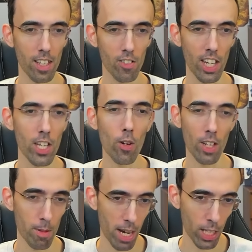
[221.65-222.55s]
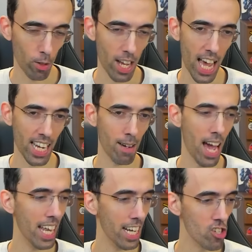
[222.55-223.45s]
Cioè, io, ripeto, era,
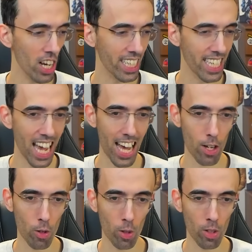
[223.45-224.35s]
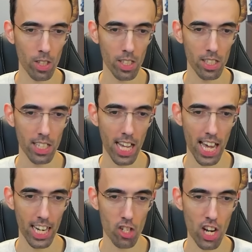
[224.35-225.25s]
era, già chiaro,
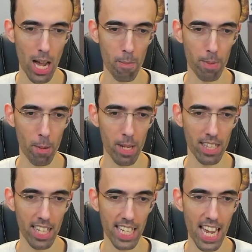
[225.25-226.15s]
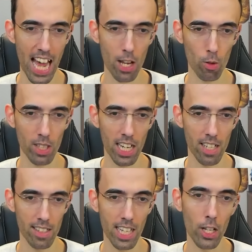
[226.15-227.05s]
era già ampiamente chiaro
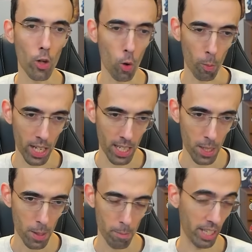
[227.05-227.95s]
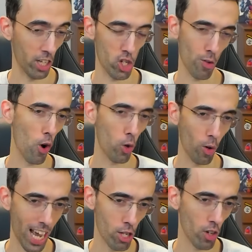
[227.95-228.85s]
dal, dal nome, perché c'avevo
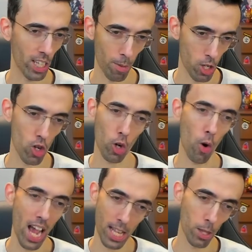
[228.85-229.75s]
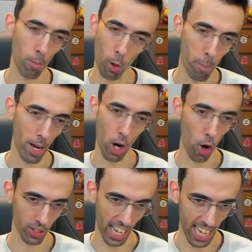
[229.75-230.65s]
coraggio a chiamare un gioco Handball
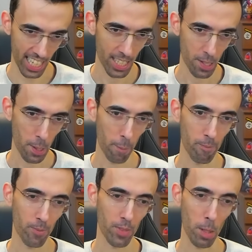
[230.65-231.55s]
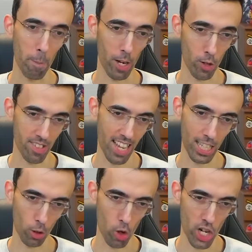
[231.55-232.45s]
Pelota. Però,
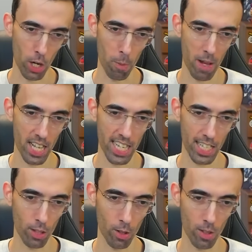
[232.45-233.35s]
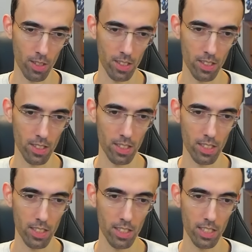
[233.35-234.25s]
santo cielo benedetto...
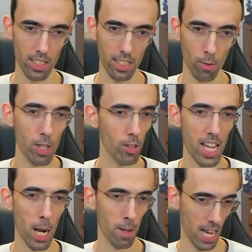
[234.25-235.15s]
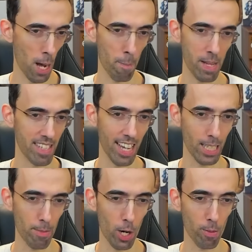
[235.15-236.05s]
Questa gliela, gliela ha pizzata
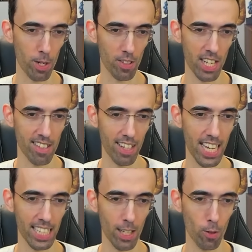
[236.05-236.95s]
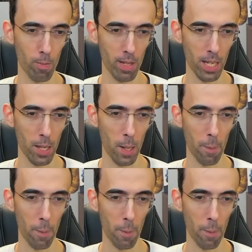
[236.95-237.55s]
proprio, senza neanche colpire...